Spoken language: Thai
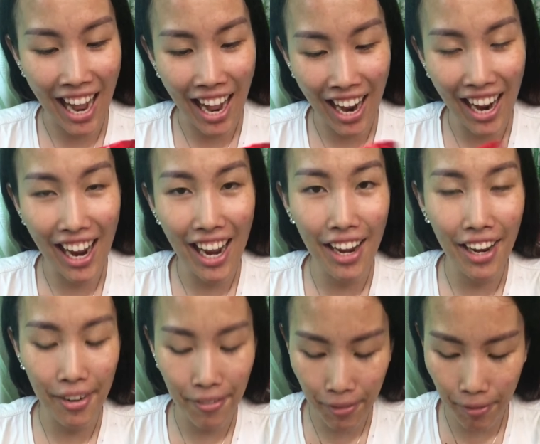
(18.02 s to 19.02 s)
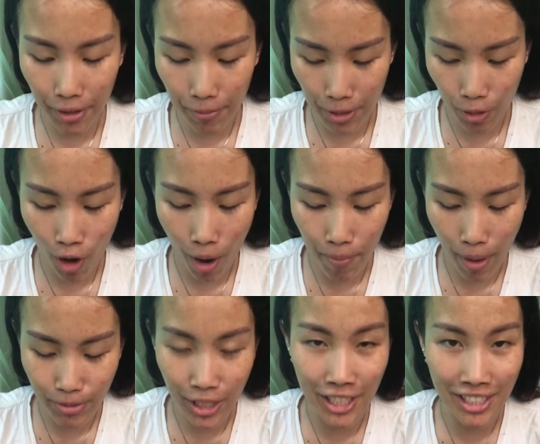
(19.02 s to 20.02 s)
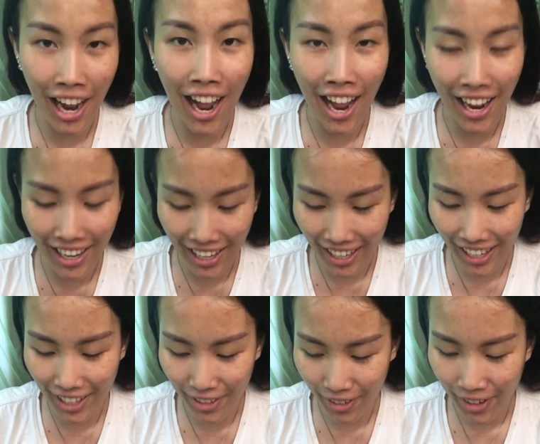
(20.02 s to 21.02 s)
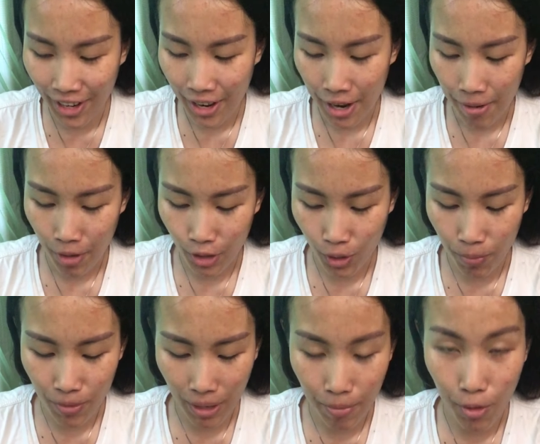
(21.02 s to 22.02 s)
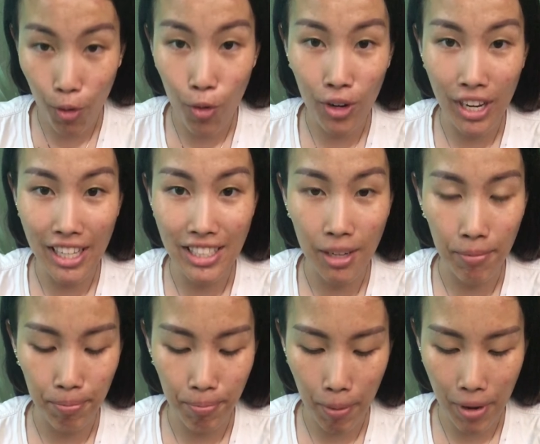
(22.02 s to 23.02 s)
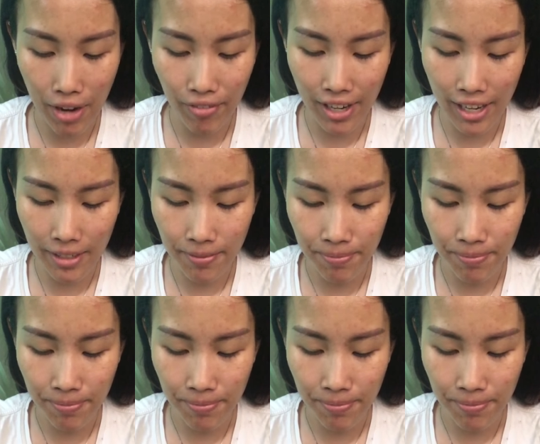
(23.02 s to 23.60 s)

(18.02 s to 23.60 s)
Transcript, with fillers: เฮ้ยมันจะมีความแบบไทยๆอะไรเนาะเพราะต้มยำกุ้งนี้จะประมาณว่า